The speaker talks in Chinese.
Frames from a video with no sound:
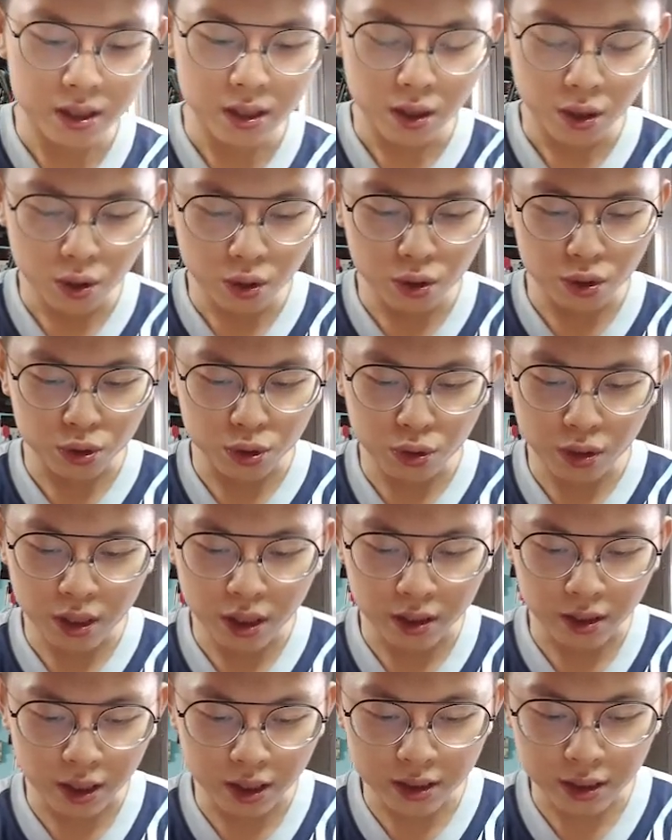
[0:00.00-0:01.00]
哦，对
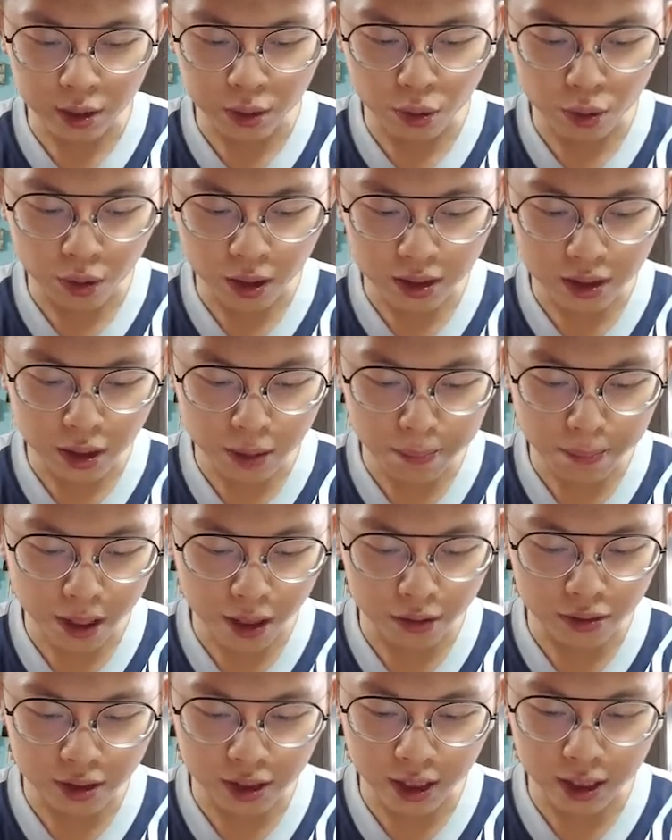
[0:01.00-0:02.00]
了，刚才我忘记
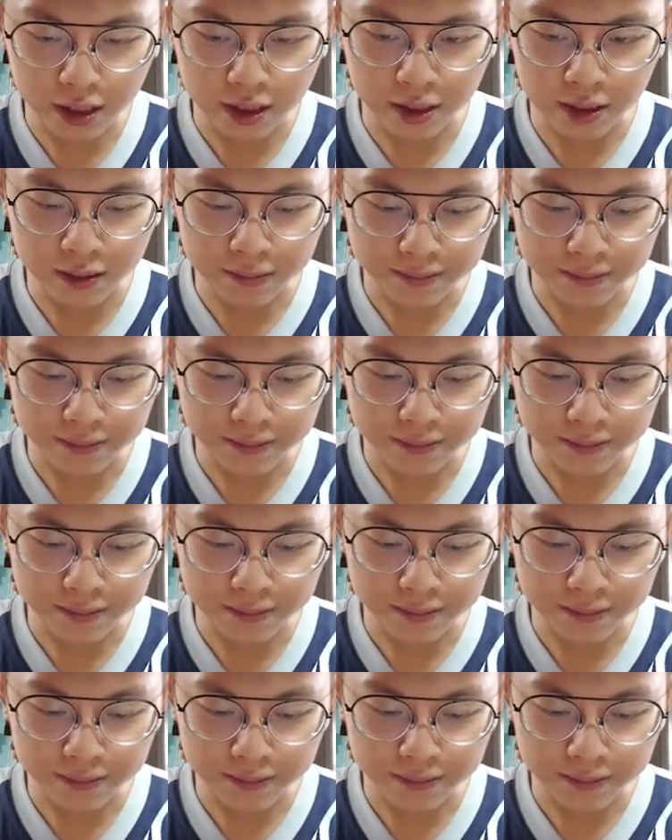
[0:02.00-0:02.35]
标签了。